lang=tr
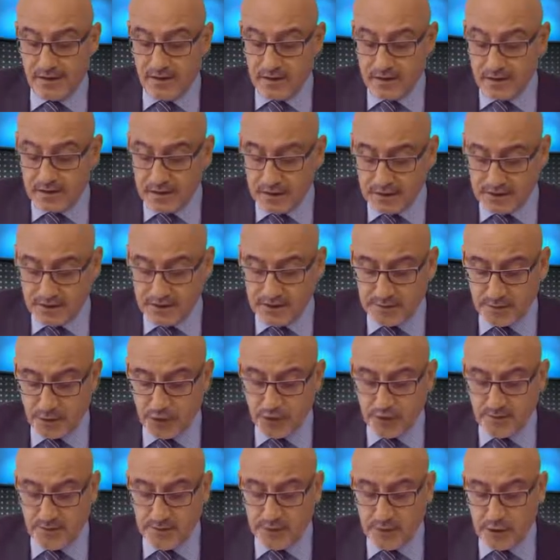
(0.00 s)

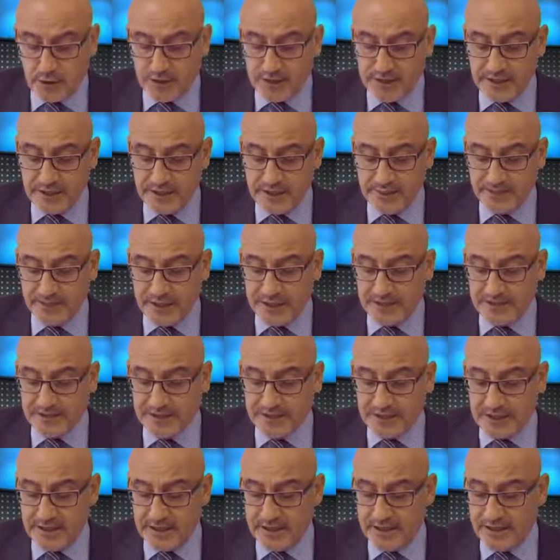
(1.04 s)
Kastamonu ve bölgedeki bazı
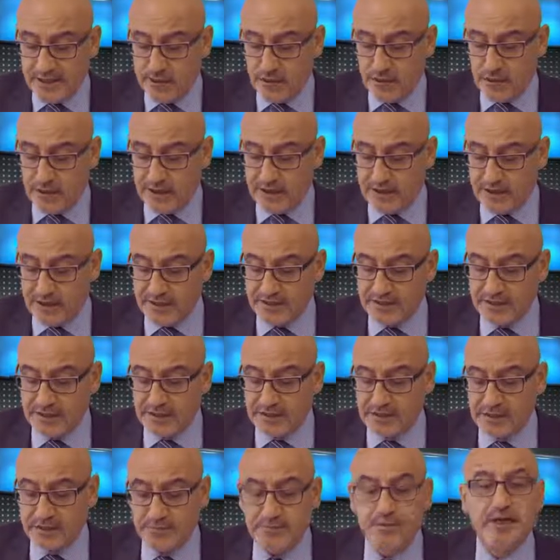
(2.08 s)
illere doğal gaz
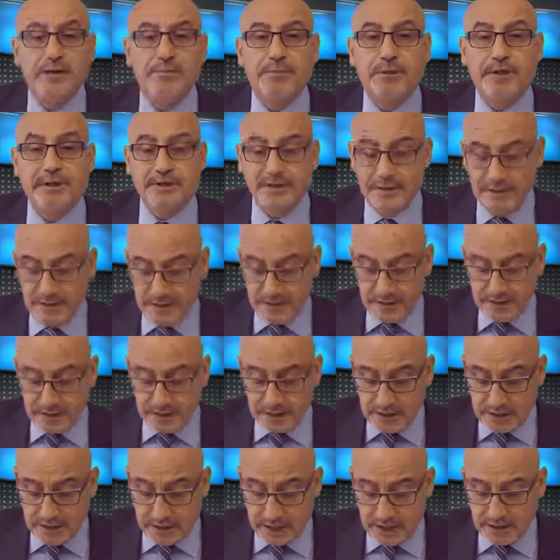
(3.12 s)
dağıtımı yapan
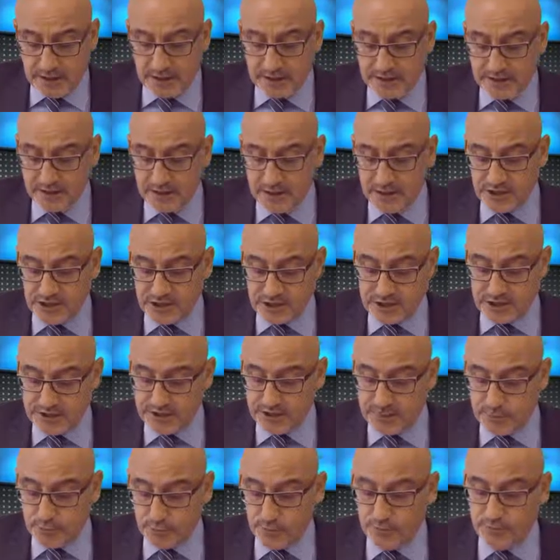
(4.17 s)
Kargaz AŞ'nin
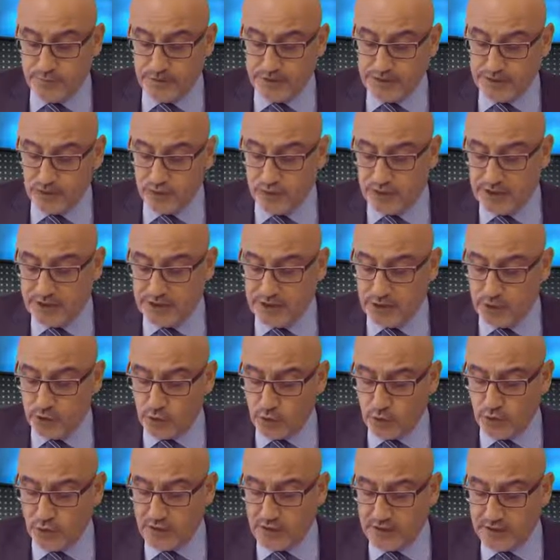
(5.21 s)
de bulunması üzerine
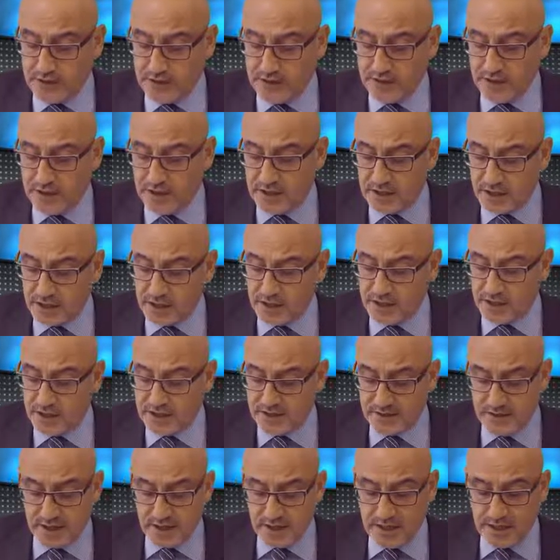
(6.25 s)
konu hakkında
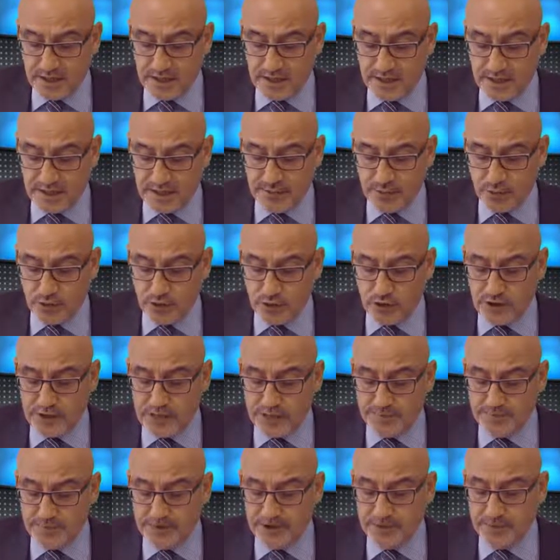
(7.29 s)
Kargaz Genel Müdür
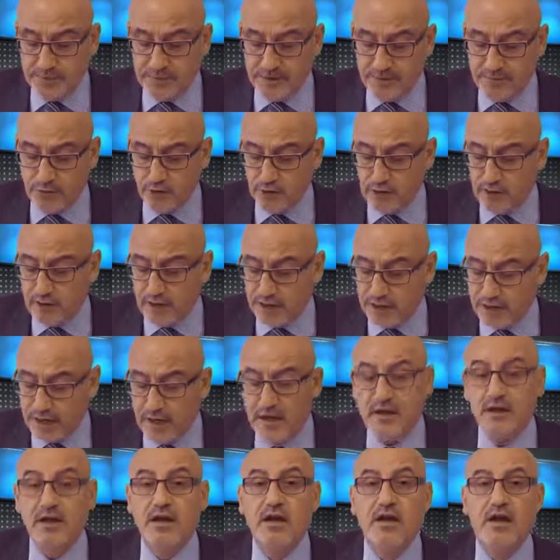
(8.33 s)
Yardımcısı Mevlüt
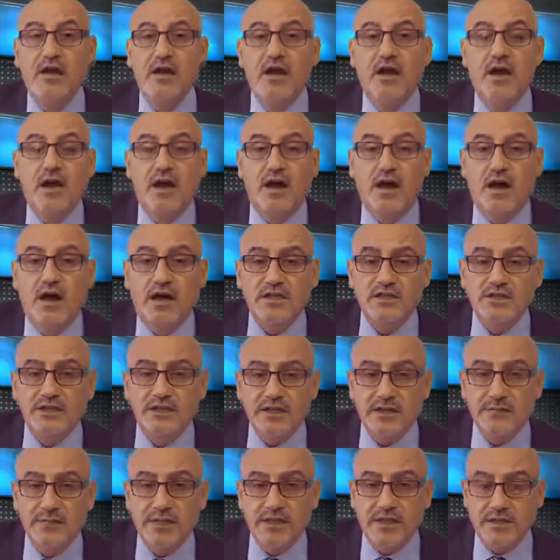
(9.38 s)
Kara
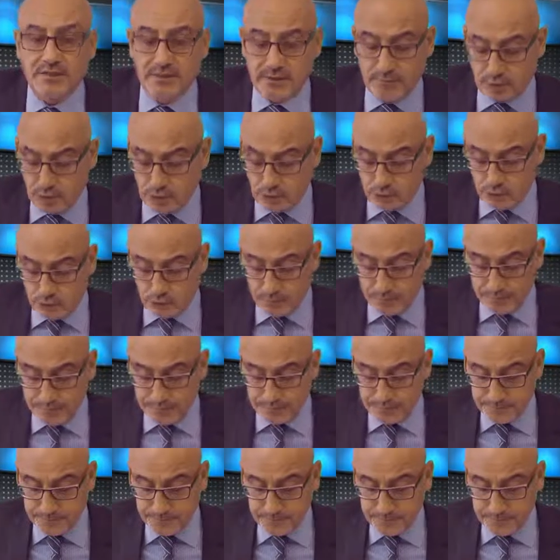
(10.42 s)
açıklamalarda bulundu.